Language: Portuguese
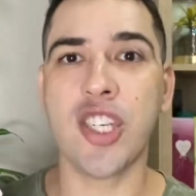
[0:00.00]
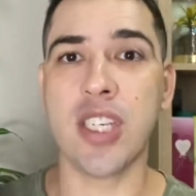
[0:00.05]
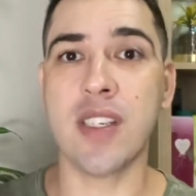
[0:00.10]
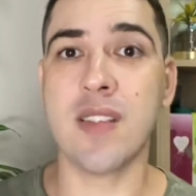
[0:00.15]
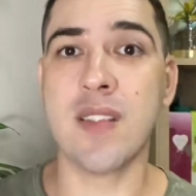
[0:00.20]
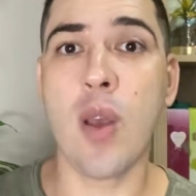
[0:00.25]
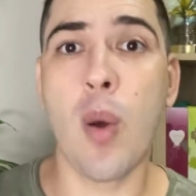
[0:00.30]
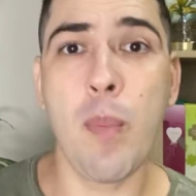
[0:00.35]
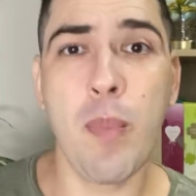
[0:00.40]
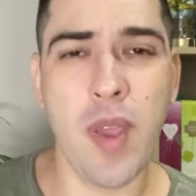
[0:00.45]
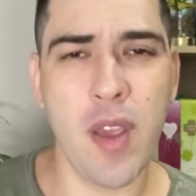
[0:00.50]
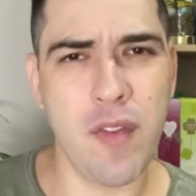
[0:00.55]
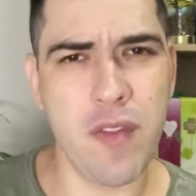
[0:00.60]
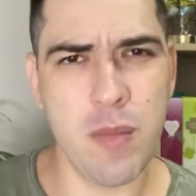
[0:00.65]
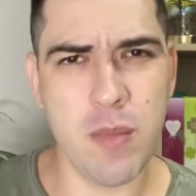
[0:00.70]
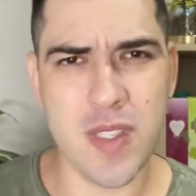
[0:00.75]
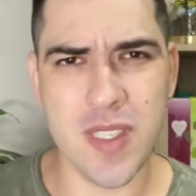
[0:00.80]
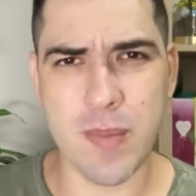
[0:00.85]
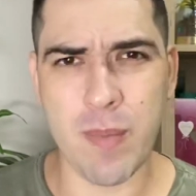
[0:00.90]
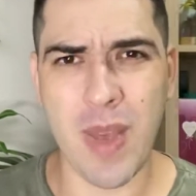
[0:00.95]
que são
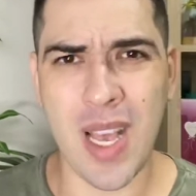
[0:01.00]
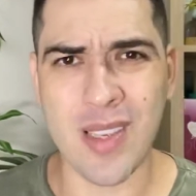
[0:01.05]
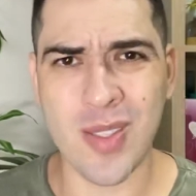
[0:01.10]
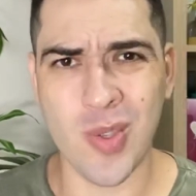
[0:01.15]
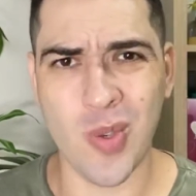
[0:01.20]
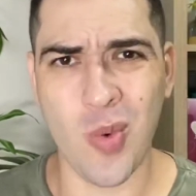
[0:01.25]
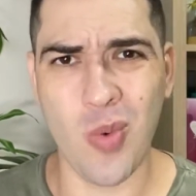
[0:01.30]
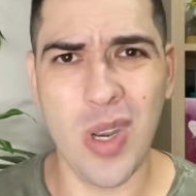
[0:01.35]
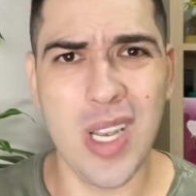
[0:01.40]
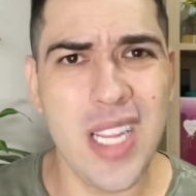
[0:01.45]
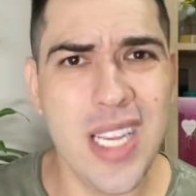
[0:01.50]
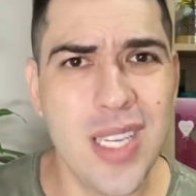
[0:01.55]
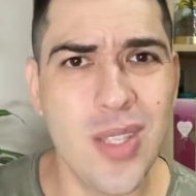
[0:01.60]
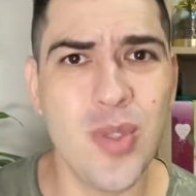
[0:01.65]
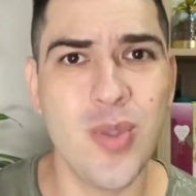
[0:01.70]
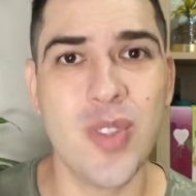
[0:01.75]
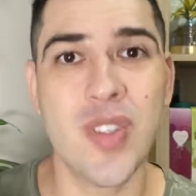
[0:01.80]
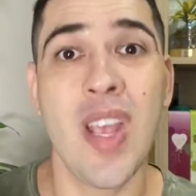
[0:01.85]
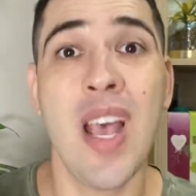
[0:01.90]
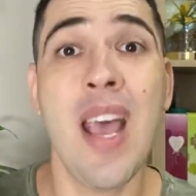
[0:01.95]
perfumes
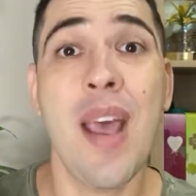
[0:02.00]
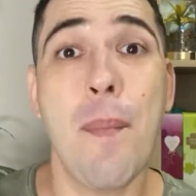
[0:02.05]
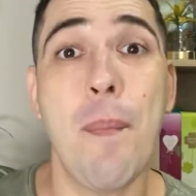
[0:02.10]
masculinos